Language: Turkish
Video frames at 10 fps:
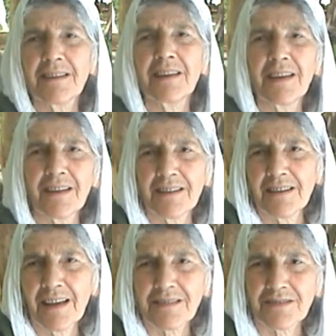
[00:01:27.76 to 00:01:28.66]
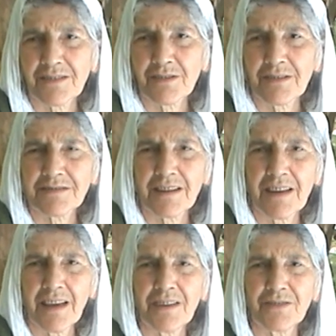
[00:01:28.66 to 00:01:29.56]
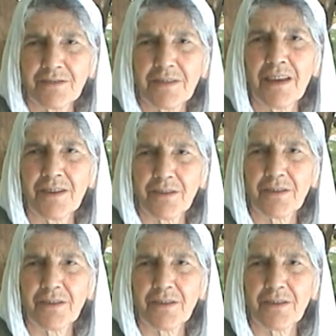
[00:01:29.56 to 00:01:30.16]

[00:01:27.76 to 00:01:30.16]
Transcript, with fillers: İyi nasıl orada iyidir iyi.